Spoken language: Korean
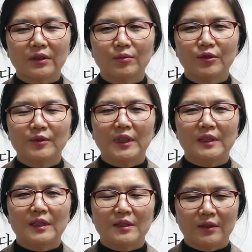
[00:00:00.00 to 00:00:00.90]
그런 부분에
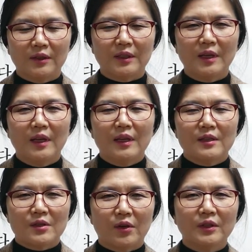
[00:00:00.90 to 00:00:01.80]
대해서는
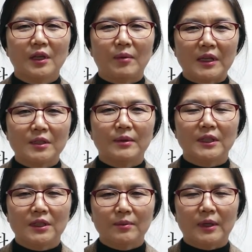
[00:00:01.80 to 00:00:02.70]
저한테
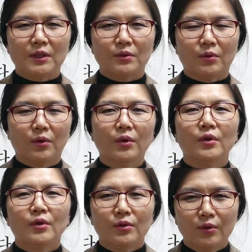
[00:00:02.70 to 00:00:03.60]
말씀하시지 마시고
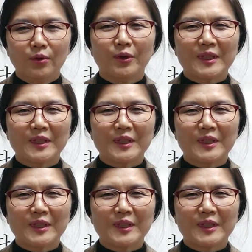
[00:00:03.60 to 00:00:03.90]
율곡